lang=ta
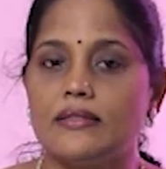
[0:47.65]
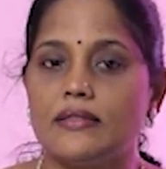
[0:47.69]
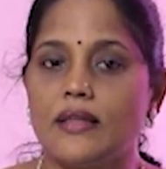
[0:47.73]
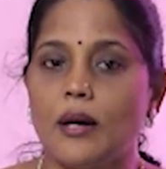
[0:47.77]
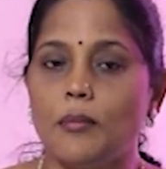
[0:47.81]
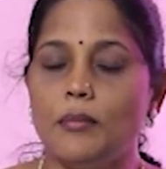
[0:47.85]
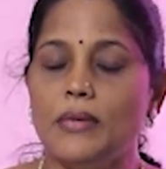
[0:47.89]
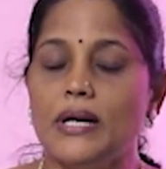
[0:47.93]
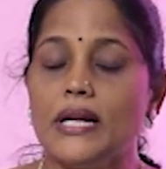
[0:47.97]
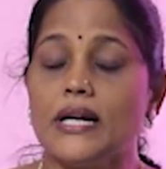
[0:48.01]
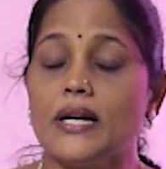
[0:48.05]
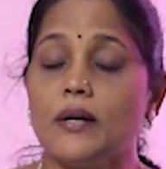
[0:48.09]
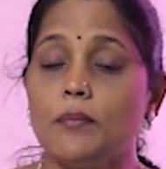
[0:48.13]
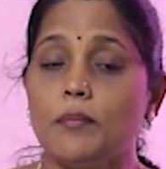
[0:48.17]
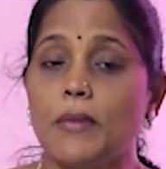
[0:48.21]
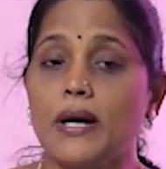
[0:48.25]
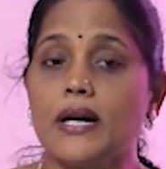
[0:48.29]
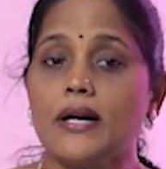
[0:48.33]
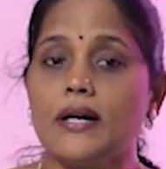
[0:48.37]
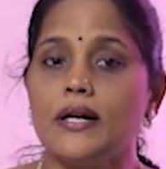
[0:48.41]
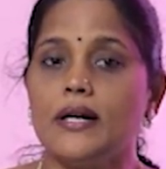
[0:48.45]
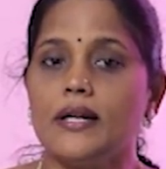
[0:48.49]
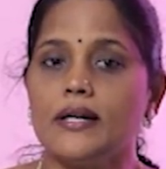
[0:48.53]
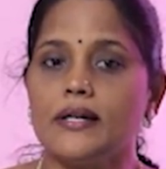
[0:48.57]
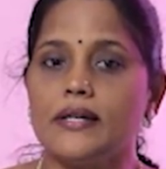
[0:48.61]
தமிழக
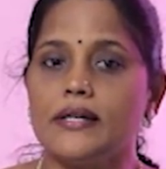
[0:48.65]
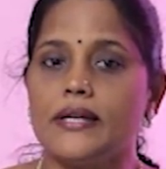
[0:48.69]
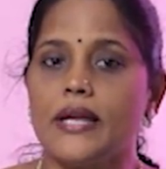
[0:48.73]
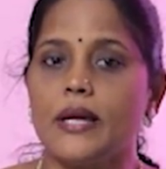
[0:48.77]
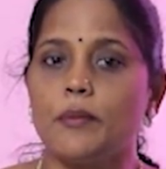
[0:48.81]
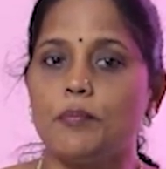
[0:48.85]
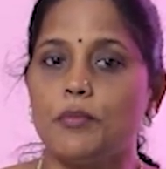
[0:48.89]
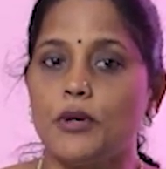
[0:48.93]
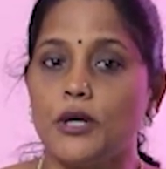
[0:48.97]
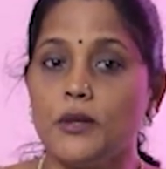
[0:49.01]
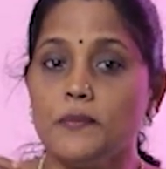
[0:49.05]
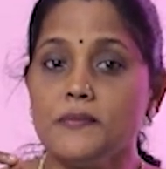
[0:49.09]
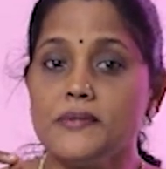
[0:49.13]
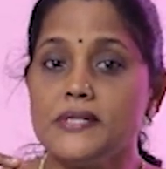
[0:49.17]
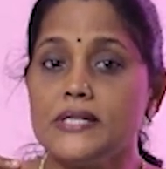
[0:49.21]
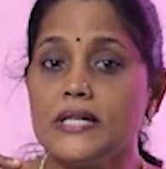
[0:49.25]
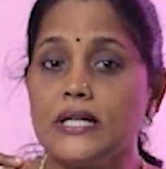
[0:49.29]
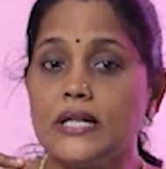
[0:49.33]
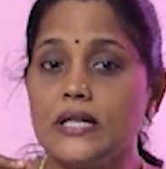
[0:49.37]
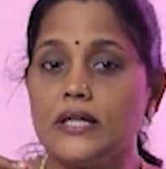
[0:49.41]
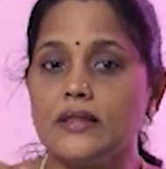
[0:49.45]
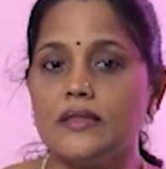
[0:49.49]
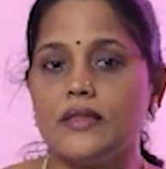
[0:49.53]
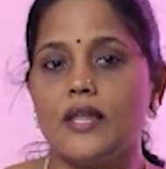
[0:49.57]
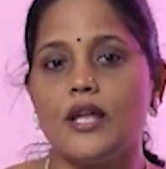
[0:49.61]
மக்களுக்கு ஏற்படும்
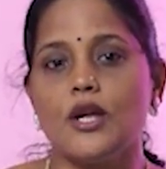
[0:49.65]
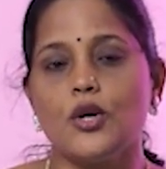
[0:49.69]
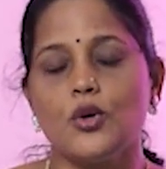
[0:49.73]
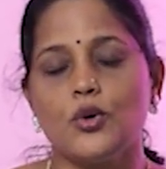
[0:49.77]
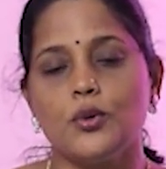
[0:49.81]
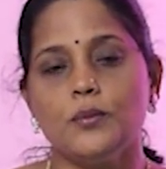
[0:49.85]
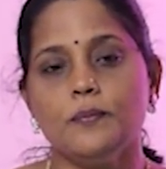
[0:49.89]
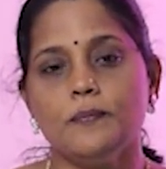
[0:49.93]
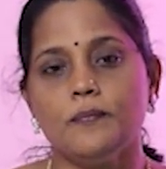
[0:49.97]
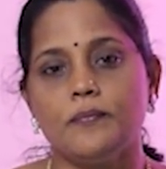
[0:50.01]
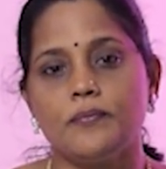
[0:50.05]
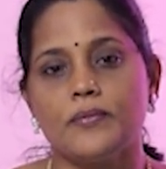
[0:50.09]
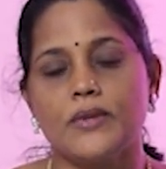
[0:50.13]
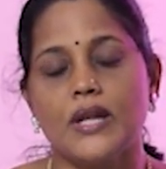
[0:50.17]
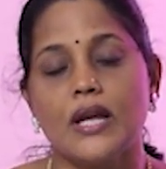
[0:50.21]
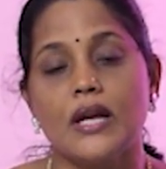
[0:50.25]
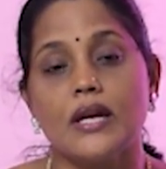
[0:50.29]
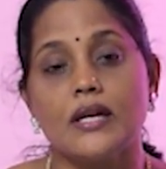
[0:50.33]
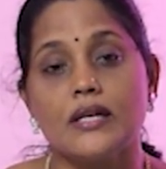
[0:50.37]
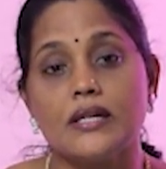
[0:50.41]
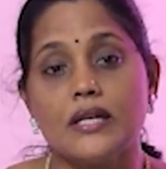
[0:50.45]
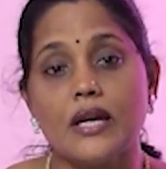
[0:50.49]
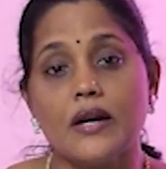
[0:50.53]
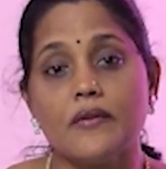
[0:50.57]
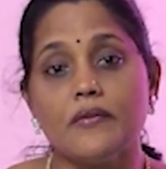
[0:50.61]
சிறு தீங்கும்
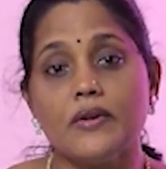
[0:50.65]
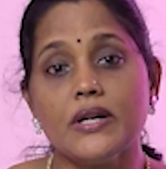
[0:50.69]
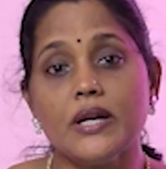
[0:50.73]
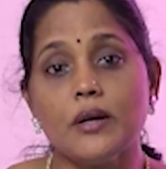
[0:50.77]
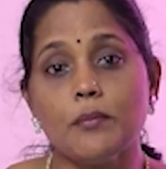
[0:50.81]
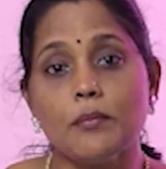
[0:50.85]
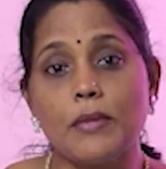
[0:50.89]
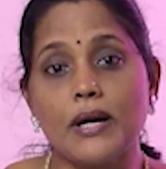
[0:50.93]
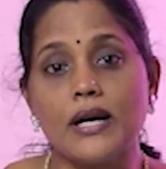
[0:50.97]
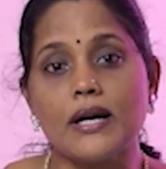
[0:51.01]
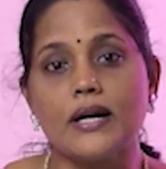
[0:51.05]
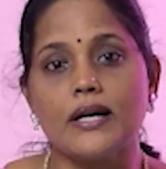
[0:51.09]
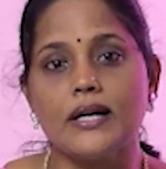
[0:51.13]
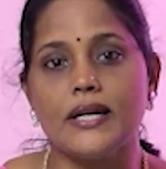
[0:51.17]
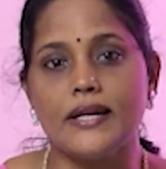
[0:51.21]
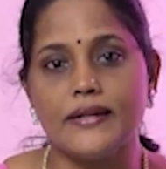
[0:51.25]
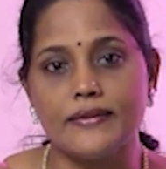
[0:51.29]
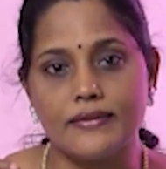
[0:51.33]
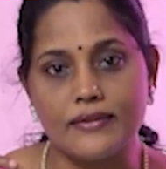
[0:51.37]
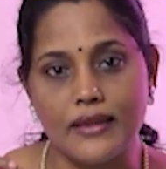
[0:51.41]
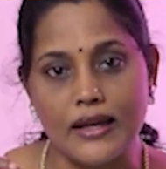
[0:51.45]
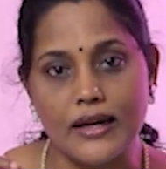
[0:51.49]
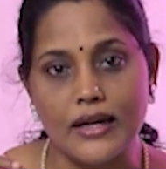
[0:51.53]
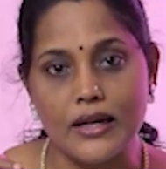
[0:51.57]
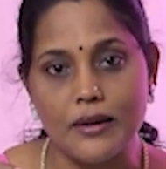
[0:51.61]
யவன மக்களின்
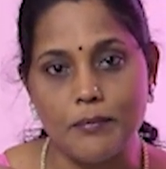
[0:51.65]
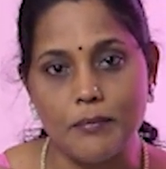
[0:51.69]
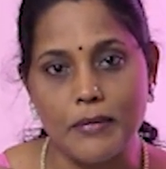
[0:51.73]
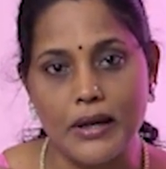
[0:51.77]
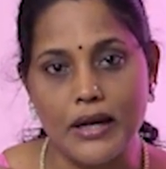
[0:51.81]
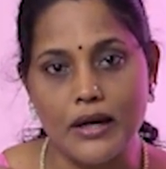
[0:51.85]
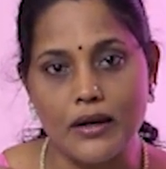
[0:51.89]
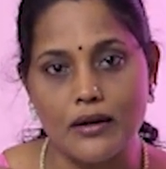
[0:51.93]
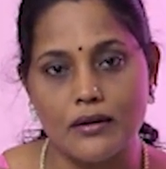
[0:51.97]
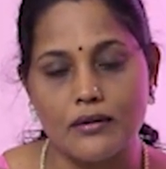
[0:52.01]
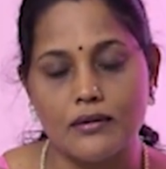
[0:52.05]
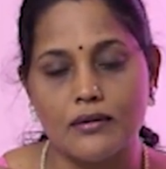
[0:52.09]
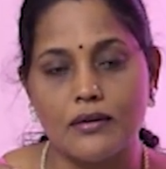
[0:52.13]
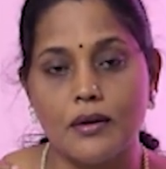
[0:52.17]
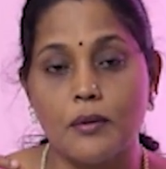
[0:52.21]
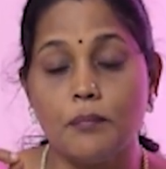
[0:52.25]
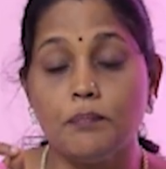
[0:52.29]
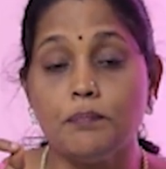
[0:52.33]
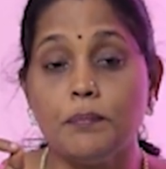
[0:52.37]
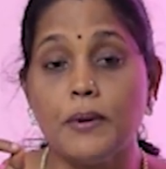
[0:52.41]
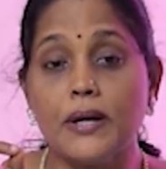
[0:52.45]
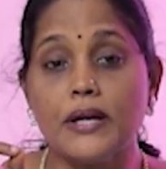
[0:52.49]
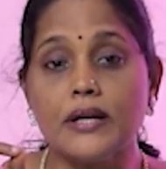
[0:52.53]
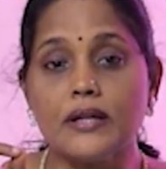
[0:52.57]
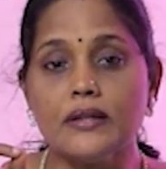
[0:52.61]
தலைமேல்
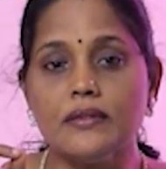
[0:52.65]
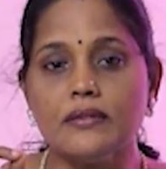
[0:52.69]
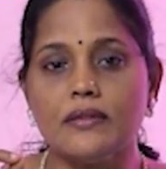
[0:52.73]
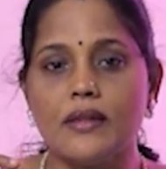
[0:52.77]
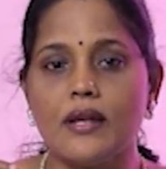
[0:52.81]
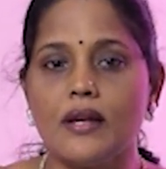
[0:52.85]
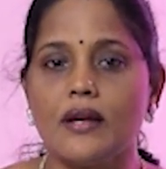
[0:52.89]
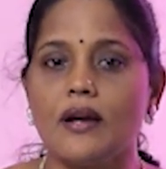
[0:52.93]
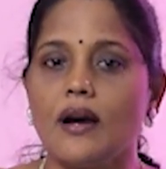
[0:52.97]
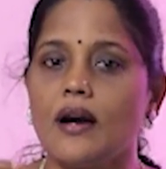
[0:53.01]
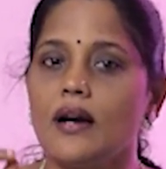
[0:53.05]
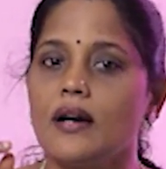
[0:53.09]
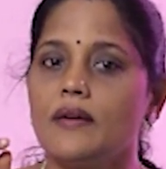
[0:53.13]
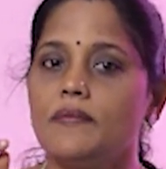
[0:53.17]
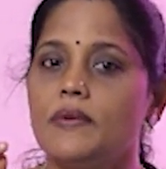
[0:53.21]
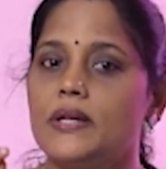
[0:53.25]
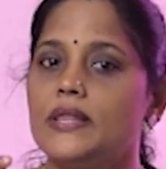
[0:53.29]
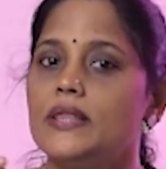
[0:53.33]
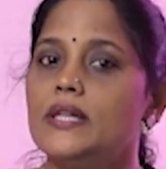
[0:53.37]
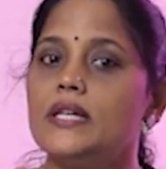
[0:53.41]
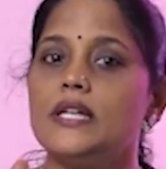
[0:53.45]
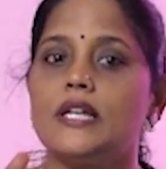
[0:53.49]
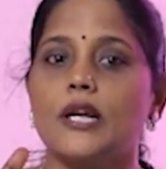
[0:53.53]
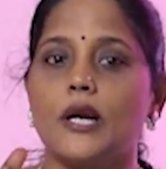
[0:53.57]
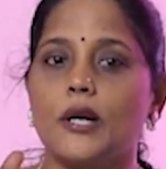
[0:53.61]
பெருந்தீங்காக
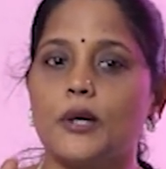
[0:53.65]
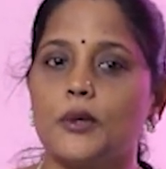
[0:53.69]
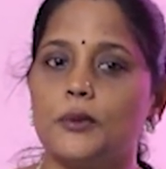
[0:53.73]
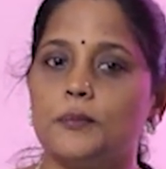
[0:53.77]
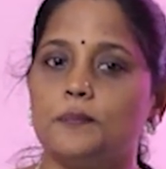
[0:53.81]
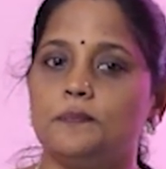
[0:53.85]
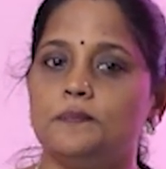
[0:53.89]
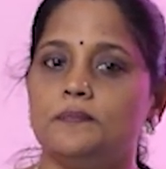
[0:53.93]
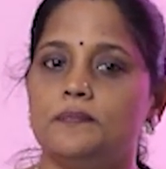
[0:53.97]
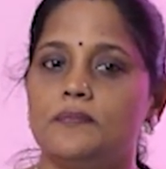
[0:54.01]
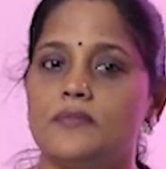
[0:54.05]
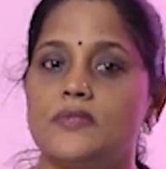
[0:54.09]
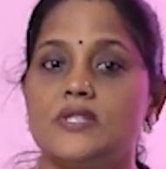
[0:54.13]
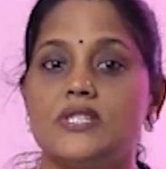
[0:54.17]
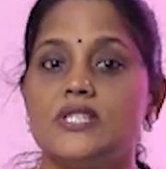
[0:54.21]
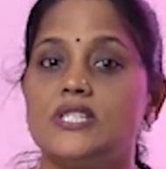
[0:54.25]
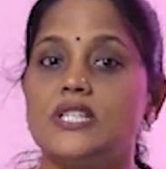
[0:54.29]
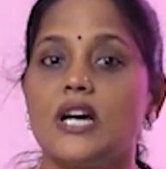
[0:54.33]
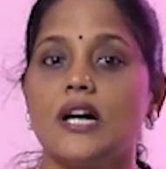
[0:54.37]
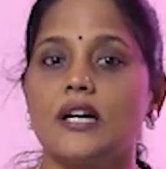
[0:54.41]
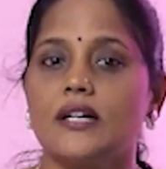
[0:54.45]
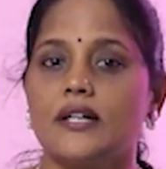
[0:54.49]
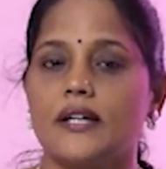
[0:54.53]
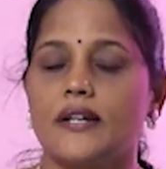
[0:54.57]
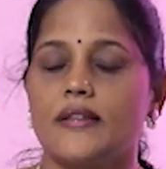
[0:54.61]
வந்து இறங்கும்
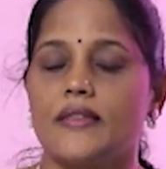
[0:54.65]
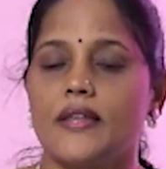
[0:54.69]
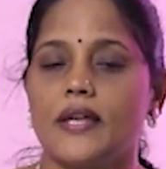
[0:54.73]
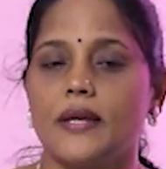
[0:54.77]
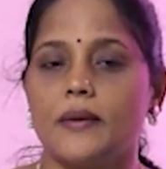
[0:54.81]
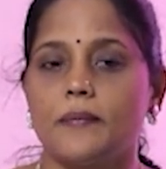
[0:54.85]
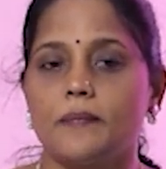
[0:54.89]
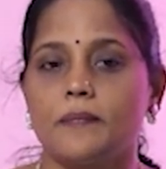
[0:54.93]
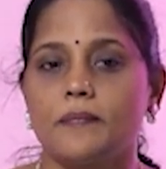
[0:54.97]
ஜாக்கிரதை